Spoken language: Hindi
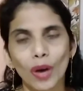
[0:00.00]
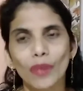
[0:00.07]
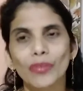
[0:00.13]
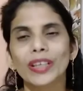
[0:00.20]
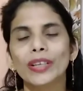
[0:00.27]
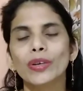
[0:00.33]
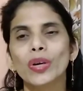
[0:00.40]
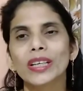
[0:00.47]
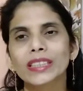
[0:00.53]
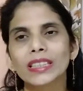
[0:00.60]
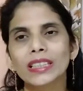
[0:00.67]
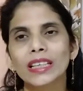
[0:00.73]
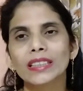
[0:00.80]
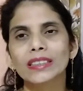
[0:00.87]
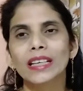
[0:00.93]
और वीडियो
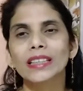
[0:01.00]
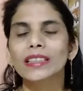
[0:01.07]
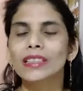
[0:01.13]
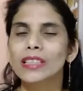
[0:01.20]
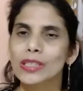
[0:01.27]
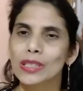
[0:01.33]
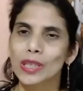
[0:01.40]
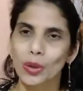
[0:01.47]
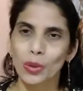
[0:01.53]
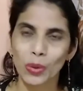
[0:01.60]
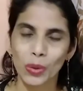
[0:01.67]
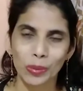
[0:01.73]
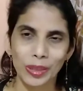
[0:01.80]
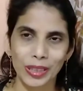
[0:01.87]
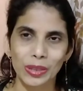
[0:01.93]
अच्छी लग जाएगी तो इसे औरों
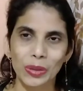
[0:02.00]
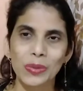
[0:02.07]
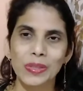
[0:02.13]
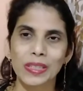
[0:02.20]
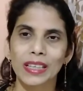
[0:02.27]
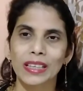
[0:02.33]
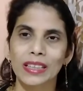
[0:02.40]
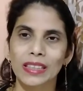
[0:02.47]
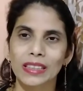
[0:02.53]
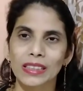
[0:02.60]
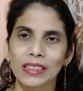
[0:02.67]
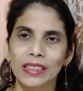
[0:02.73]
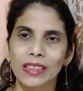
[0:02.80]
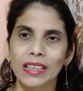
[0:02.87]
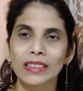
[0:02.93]
को भी ज़रूर शेयर कर
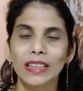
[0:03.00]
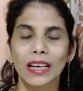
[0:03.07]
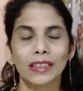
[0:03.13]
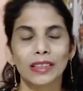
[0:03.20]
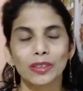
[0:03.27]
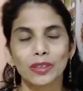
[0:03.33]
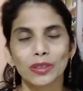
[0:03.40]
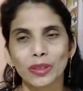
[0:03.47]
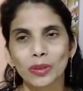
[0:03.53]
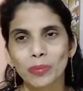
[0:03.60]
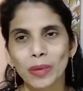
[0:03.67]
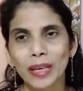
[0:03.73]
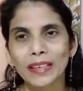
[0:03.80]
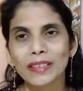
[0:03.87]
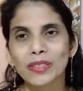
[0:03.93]
दीजिएगा ताकि जो न्यू
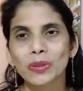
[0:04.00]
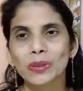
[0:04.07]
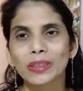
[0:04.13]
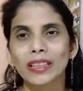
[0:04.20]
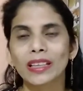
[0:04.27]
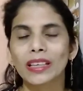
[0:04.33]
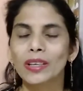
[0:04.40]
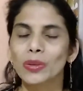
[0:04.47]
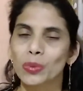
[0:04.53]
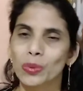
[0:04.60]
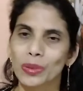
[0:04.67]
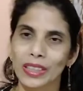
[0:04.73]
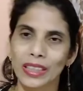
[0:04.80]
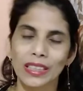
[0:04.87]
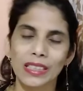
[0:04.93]
पेरेंट्स होते हैं
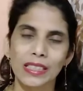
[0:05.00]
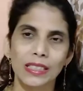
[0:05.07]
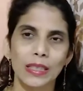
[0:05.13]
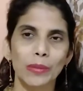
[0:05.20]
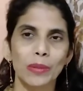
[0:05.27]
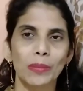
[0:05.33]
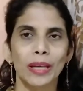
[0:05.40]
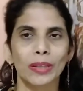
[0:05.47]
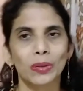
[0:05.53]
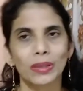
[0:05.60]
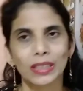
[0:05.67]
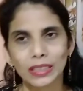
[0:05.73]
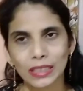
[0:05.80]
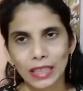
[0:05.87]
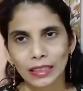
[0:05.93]
उन्हें इन सभी बातों
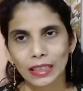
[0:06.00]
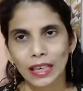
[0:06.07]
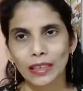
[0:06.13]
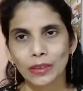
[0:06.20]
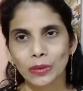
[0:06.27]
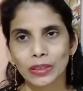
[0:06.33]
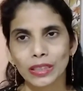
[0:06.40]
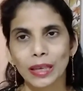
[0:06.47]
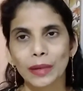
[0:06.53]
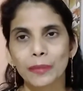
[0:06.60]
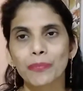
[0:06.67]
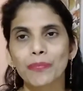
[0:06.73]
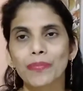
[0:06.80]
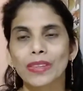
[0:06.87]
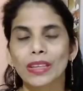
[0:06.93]
की जानकारी हो जाए
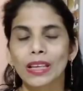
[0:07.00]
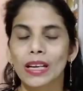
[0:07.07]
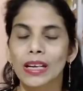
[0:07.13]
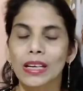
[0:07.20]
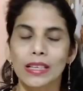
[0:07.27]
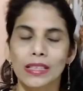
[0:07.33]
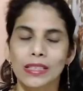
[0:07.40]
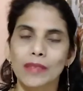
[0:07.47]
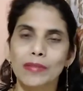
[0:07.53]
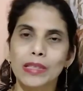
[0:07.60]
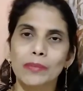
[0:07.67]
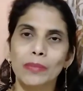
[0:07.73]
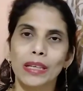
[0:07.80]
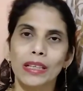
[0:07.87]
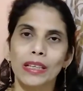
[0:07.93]

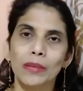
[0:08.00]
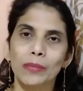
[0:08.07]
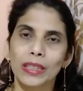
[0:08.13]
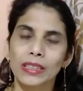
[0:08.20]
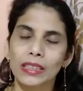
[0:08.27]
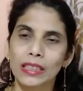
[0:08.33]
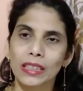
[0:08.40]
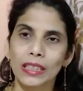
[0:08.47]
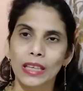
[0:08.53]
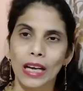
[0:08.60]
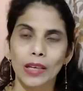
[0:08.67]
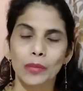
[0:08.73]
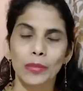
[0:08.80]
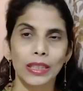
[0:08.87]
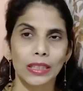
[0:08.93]
सबसे पहले बच्चे के
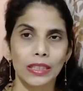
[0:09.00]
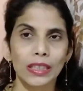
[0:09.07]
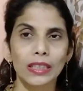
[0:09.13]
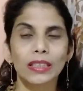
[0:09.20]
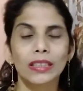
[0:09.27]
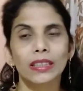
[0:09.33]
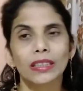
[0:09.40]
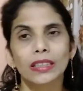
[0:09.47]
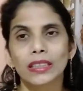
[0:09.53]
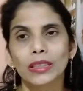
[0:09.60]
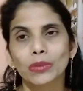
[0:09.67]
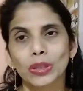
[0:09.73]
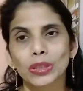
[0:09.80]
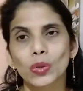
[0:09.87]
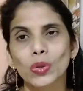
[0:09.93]
कान में दर्द किन
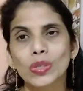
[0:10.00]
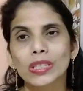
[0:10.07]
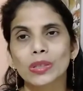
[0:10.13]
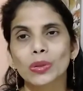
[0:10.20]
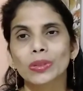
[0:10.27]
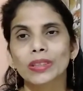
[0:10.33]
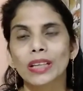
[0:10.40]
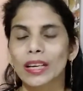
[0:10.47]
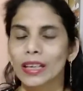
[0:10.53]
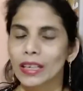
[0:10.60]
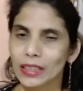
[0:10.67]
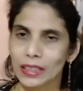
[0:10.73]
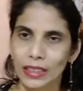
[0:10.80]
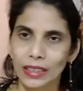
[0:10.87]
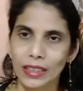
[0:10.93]
किन वजहों से होता
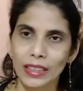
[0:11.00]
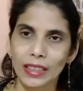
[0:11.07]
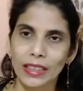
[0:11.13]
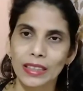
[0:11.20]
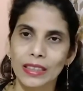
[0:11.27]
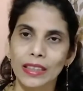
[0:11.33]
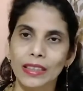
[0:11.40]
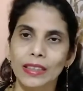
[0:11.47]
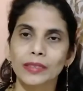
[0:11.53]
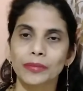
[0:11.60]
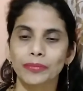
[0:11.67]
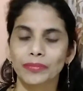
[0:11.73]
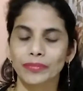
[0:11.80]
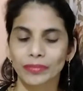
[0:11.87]
है ये देख लेते हैं